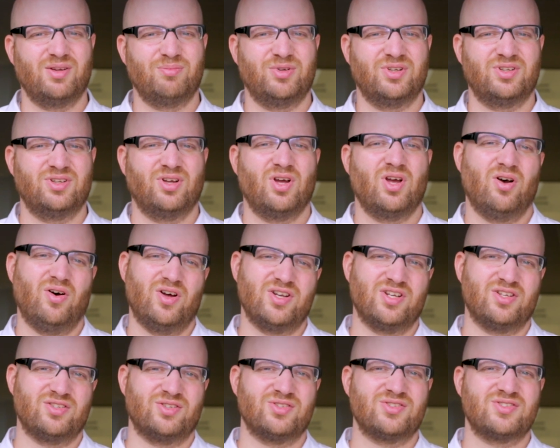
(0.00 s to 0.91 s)
damit.
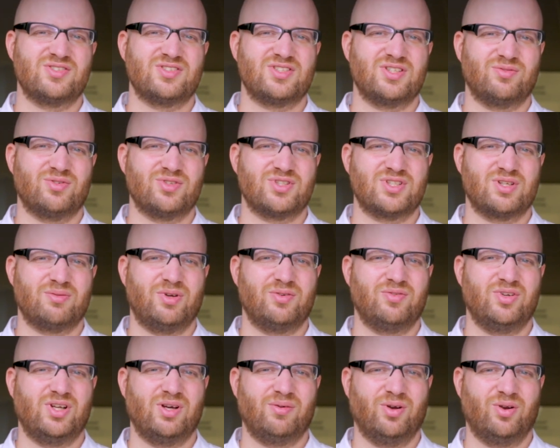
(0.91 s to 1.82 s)
Und ansonsten sehen wir uns hier
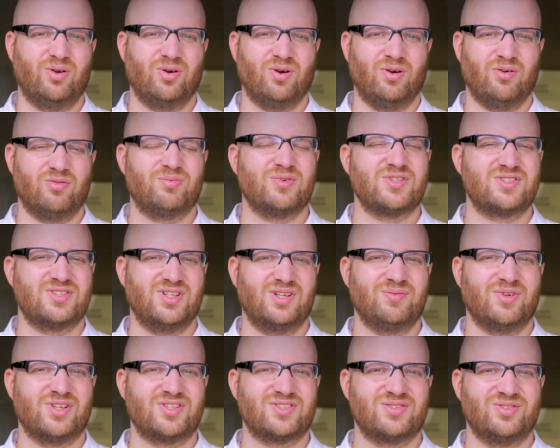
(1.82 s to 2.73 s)
bald wieder bei Curve. Bis
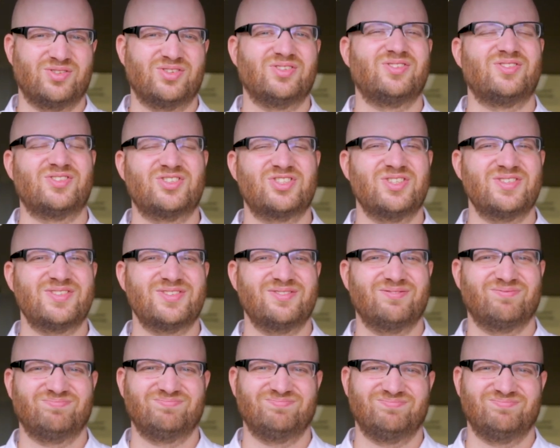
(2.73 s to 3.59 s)
dahin, macht's gut. Tschüss.